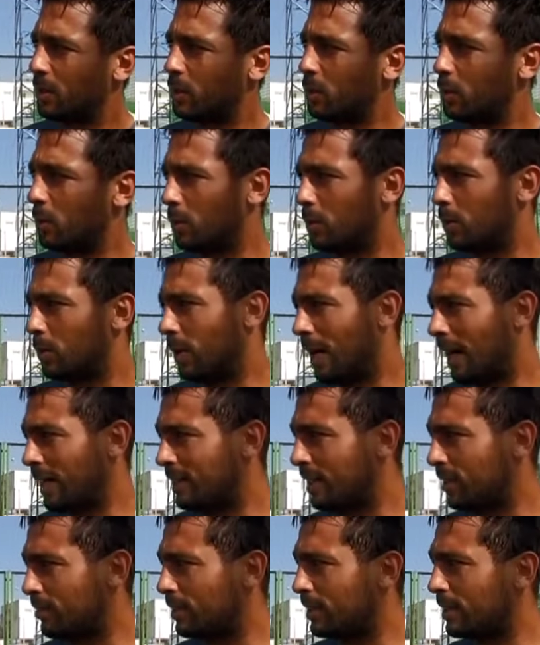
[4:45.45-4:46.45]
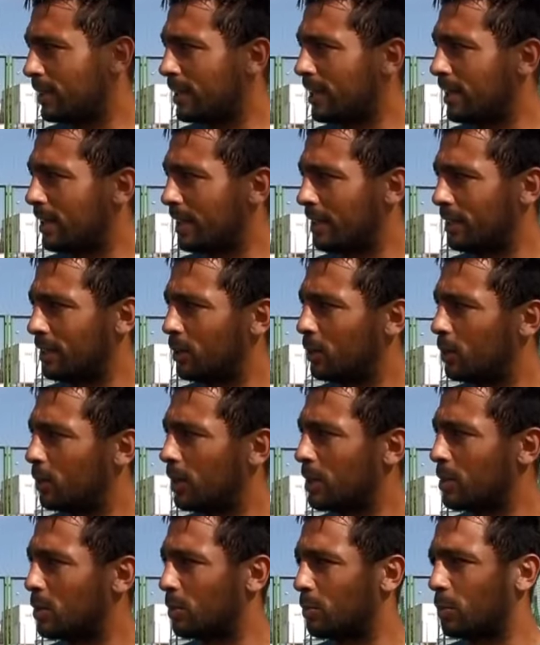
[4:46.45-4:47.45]
وحتى في التيران
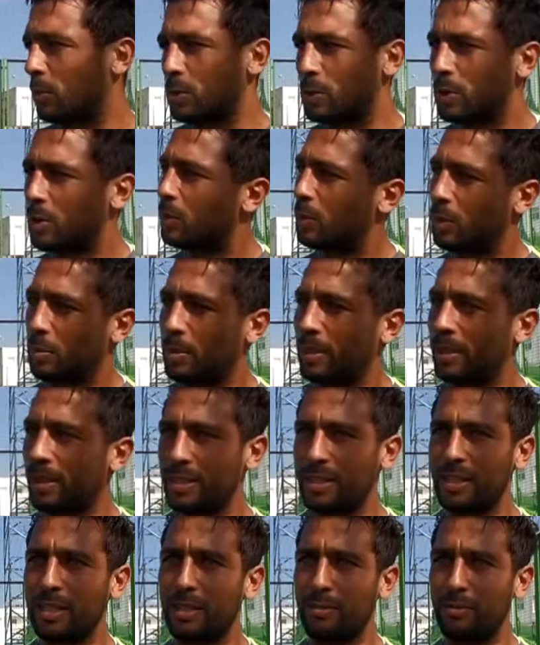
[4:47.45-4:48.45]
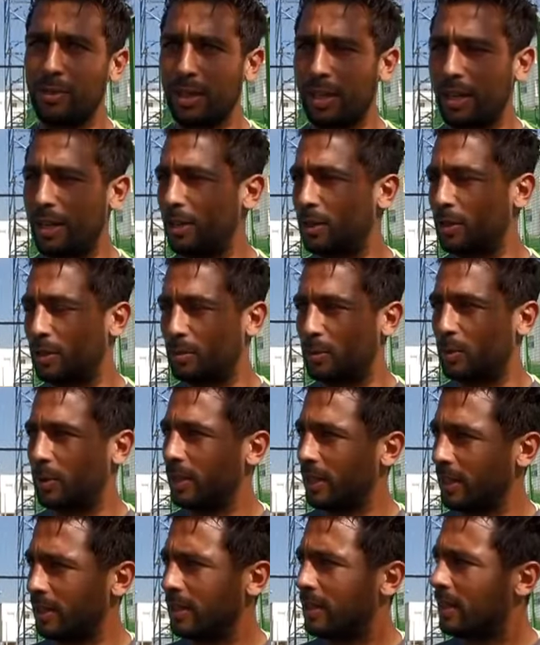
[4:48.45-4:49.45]
يعطيو 100% والبرا زاد في قرايتهم
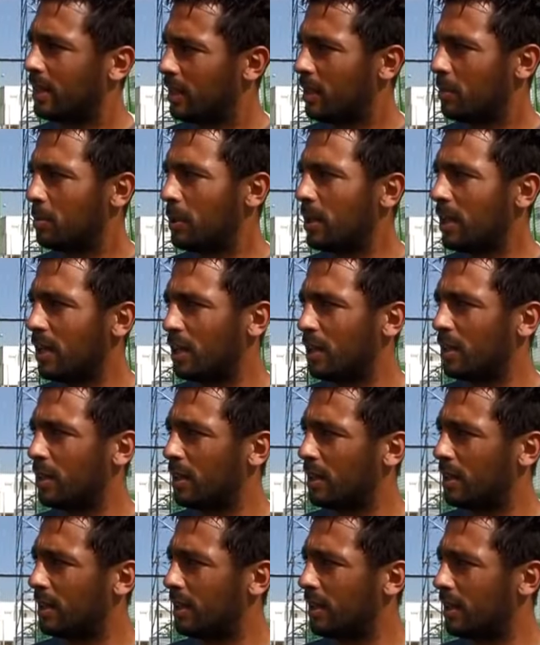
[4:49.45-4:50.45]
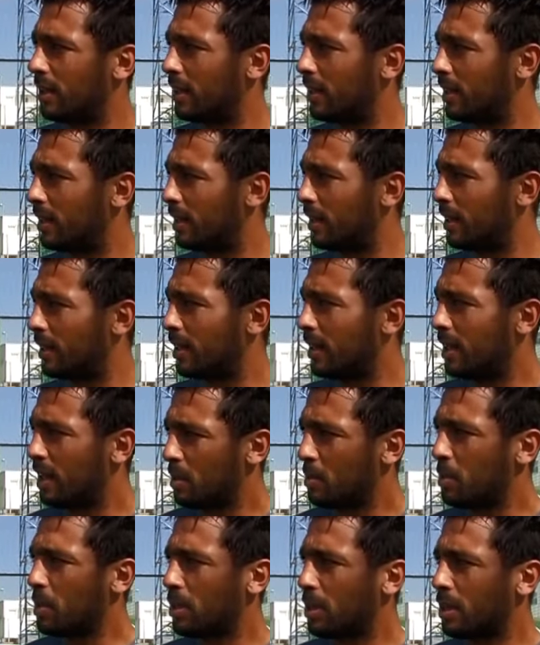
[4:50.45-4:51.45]
ويحب باهي
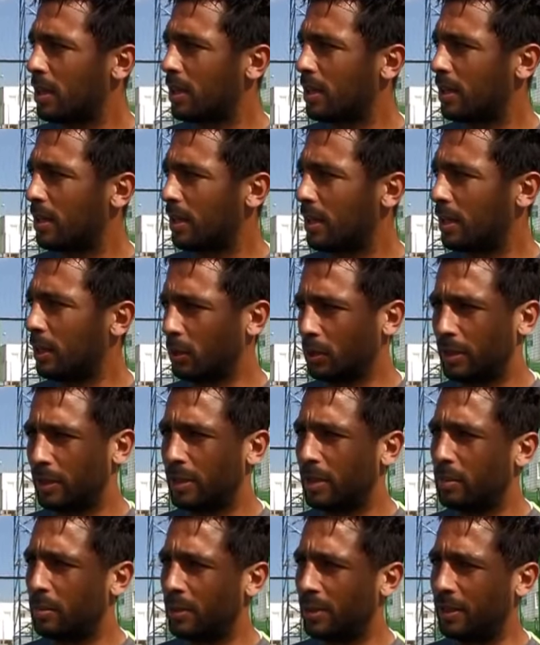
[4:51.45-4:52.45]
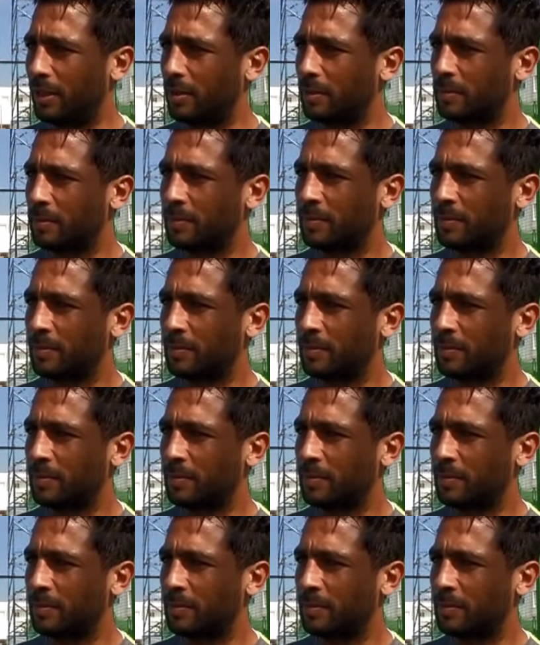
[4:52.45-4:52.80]
مثال يحتذى به